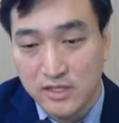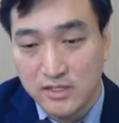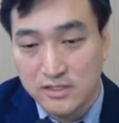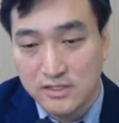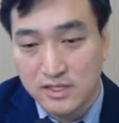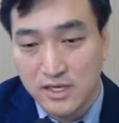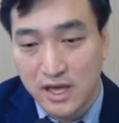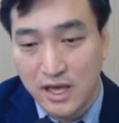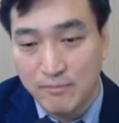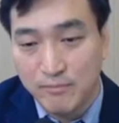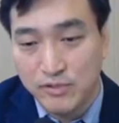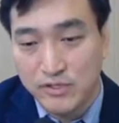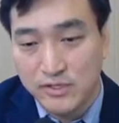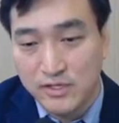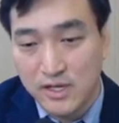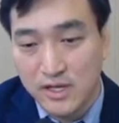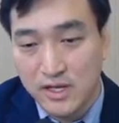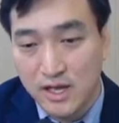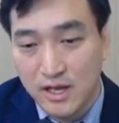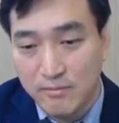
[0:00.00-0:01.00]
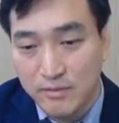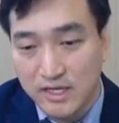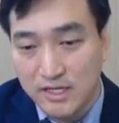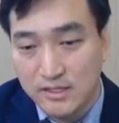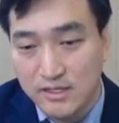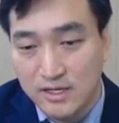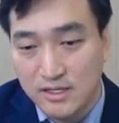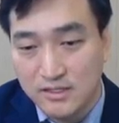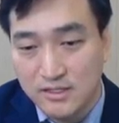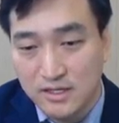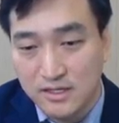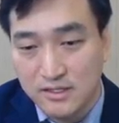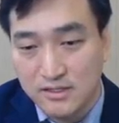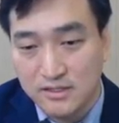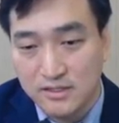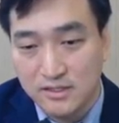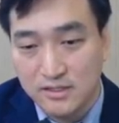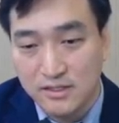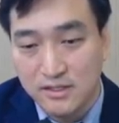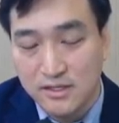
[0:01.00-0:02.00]
이제 아프리카
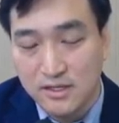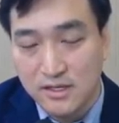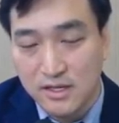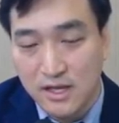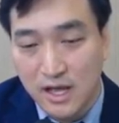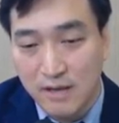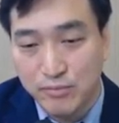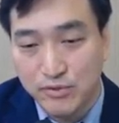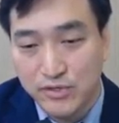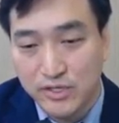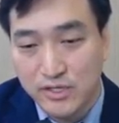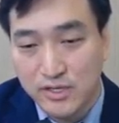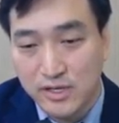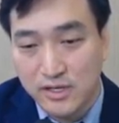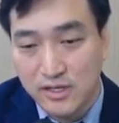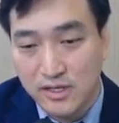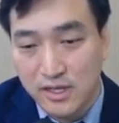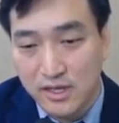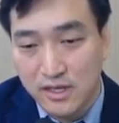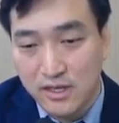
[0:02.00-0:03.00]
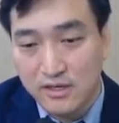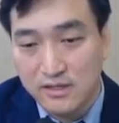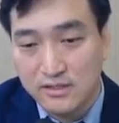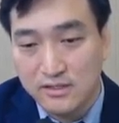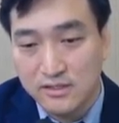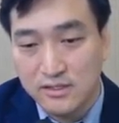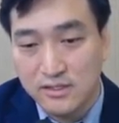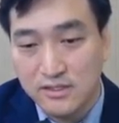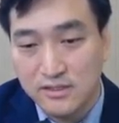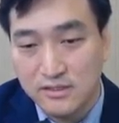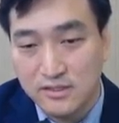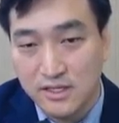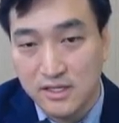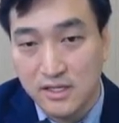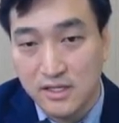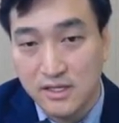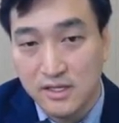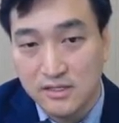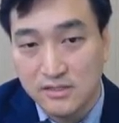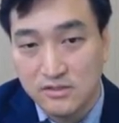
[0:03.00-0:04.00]
아메리칸이라는 아프리카계
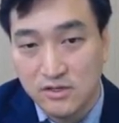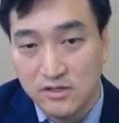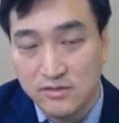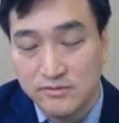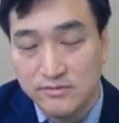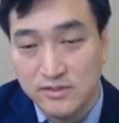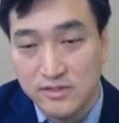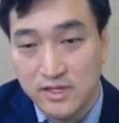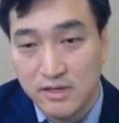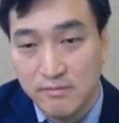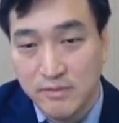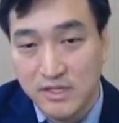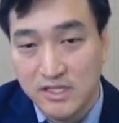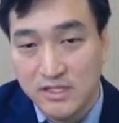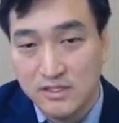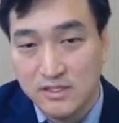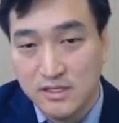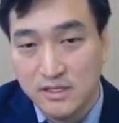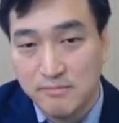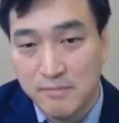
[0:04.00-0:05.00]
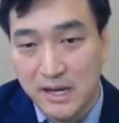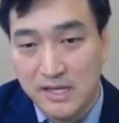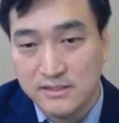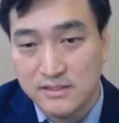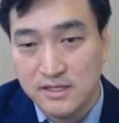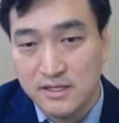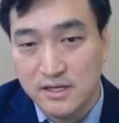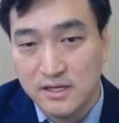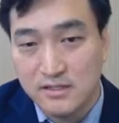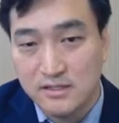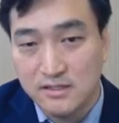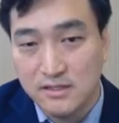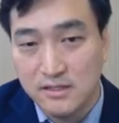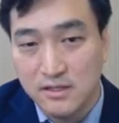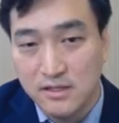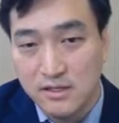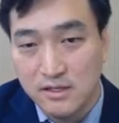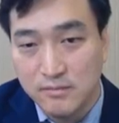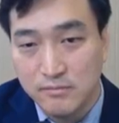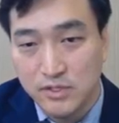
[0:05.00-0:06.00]
흑인들이 전립선암의 특이 발생하는
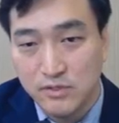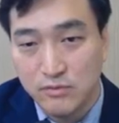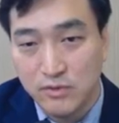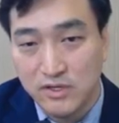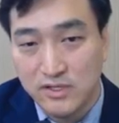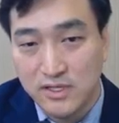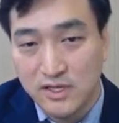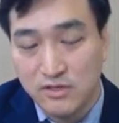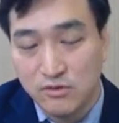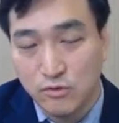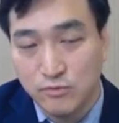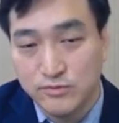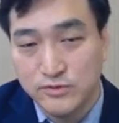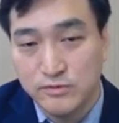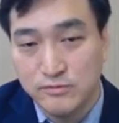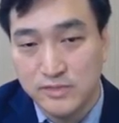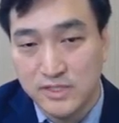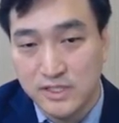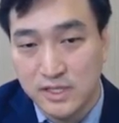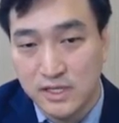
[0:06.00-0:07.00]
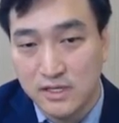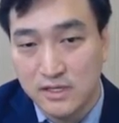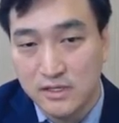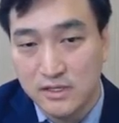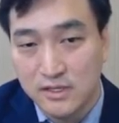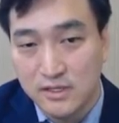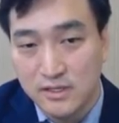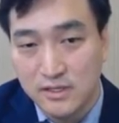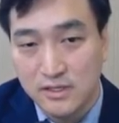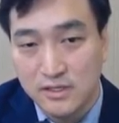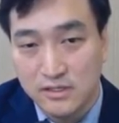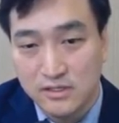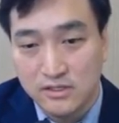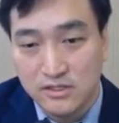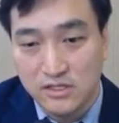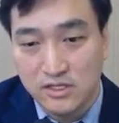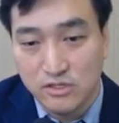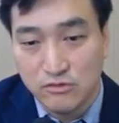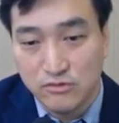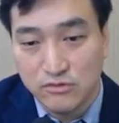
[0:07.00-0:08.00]
빈도가 되게 높습니다. 그
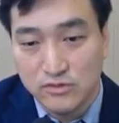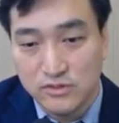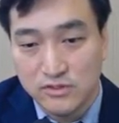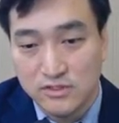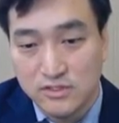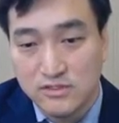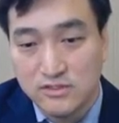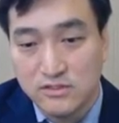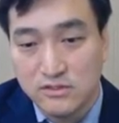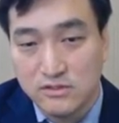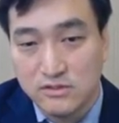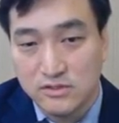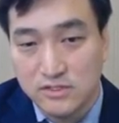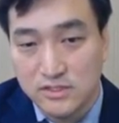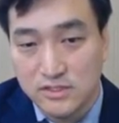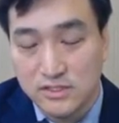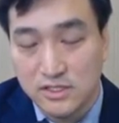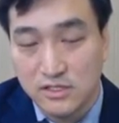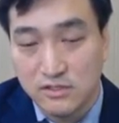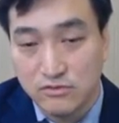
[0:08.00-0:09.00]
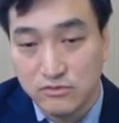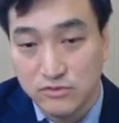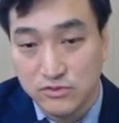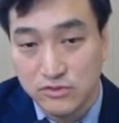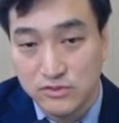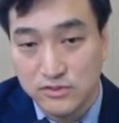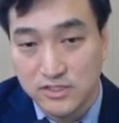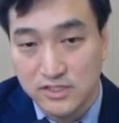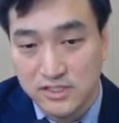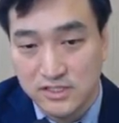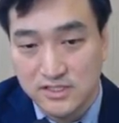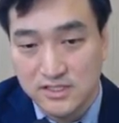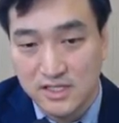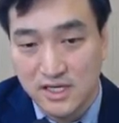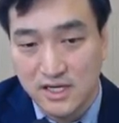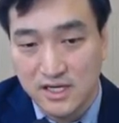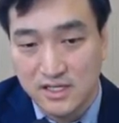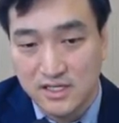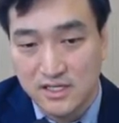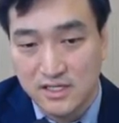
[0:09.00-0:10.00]
이유는 특정 이제 유전자
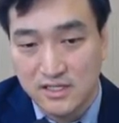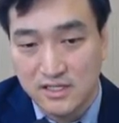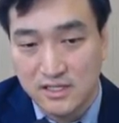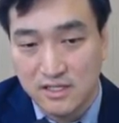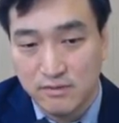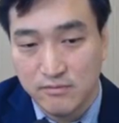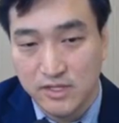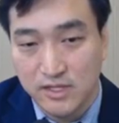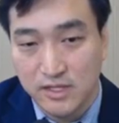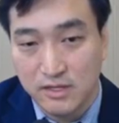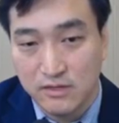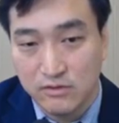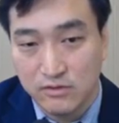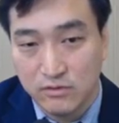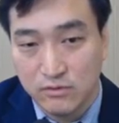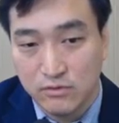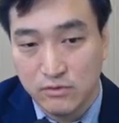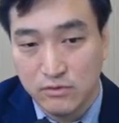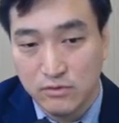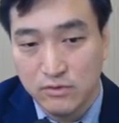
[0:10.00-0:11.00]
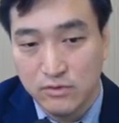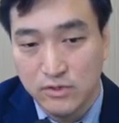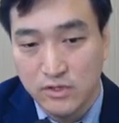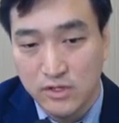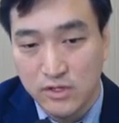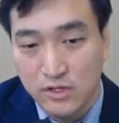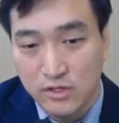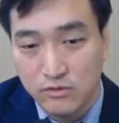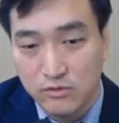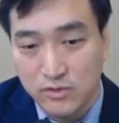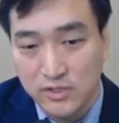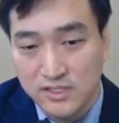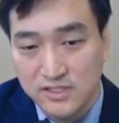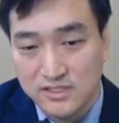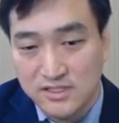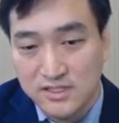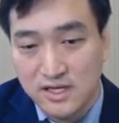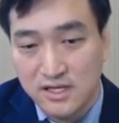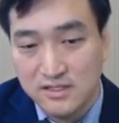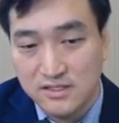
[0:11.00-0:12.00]
인자가 있기 때문에 그렇고, 또 하나
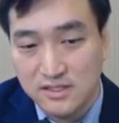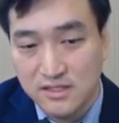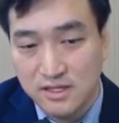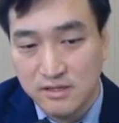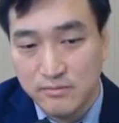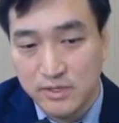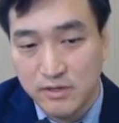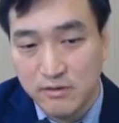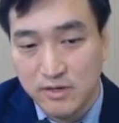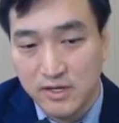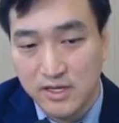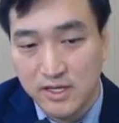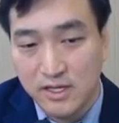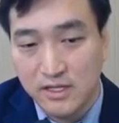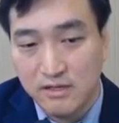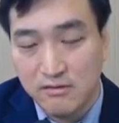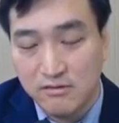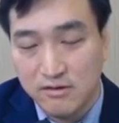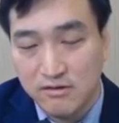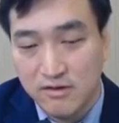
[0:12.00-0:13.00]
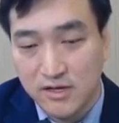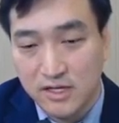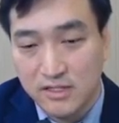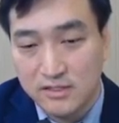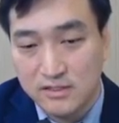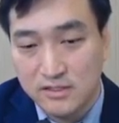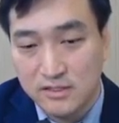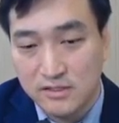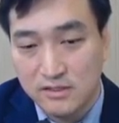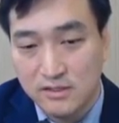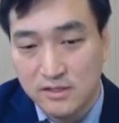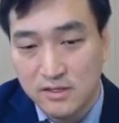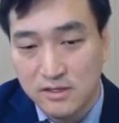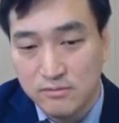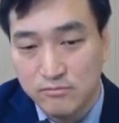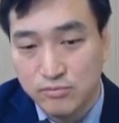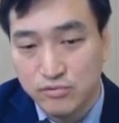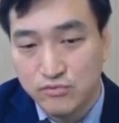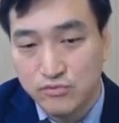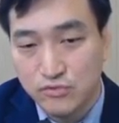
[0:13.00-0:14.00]
스칸디나비아와 캐나다와 같은
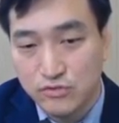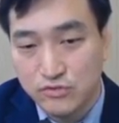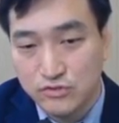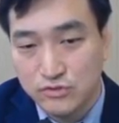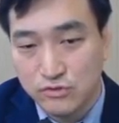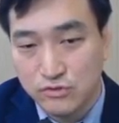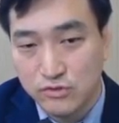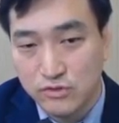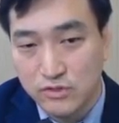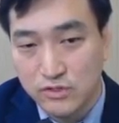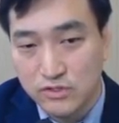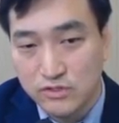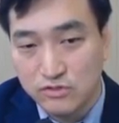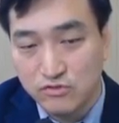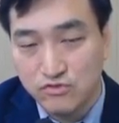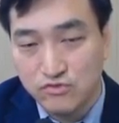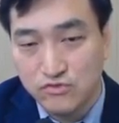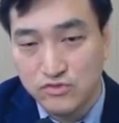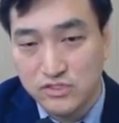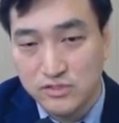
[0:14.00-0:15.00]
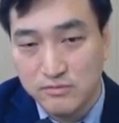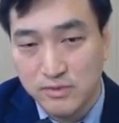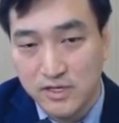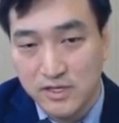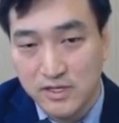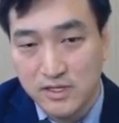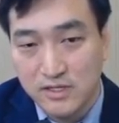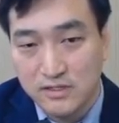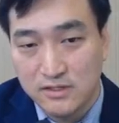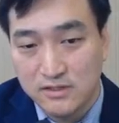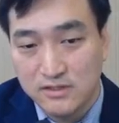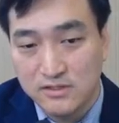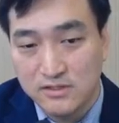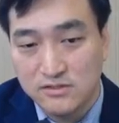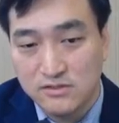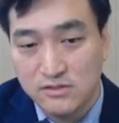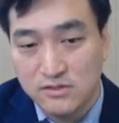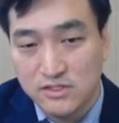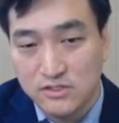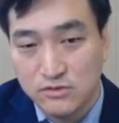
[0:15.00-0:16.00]
북극 쪽 추운 지방에 있는
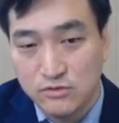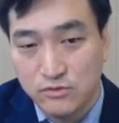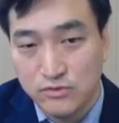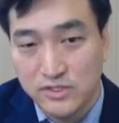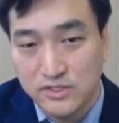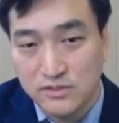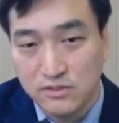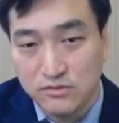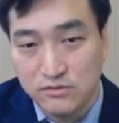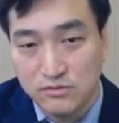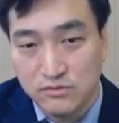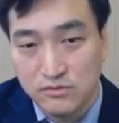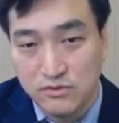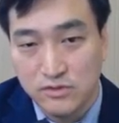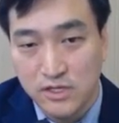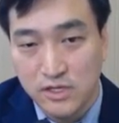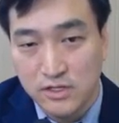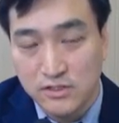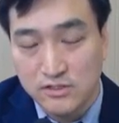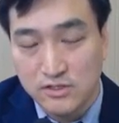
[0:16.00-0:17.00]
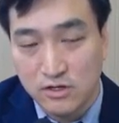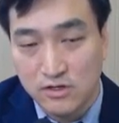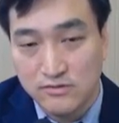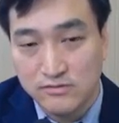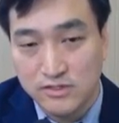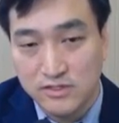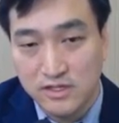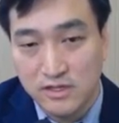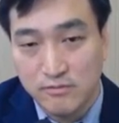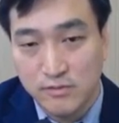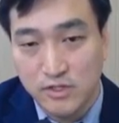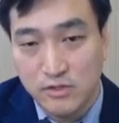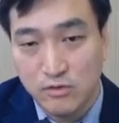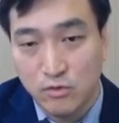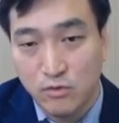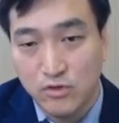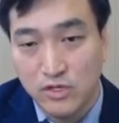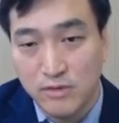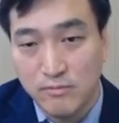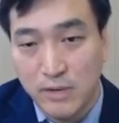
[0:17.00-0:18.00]
특정 인종에서도 전립선암이
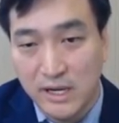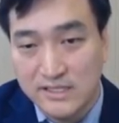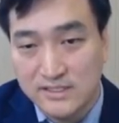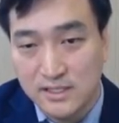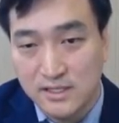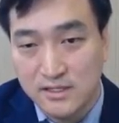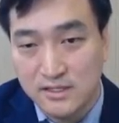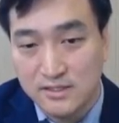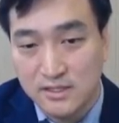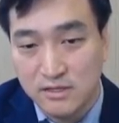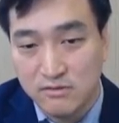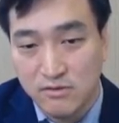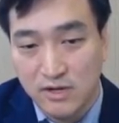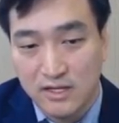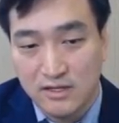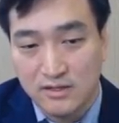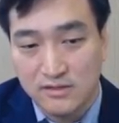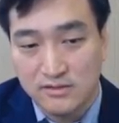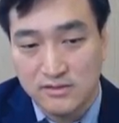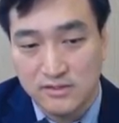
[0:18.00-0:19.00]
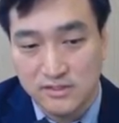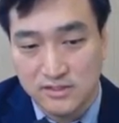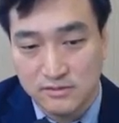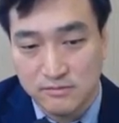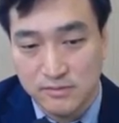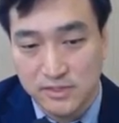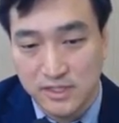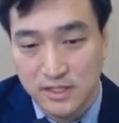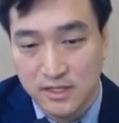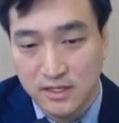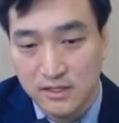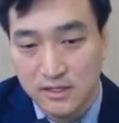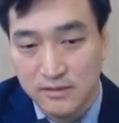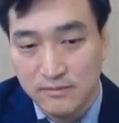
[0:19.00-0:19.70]
높게 발생한다고 알려져 있습니다.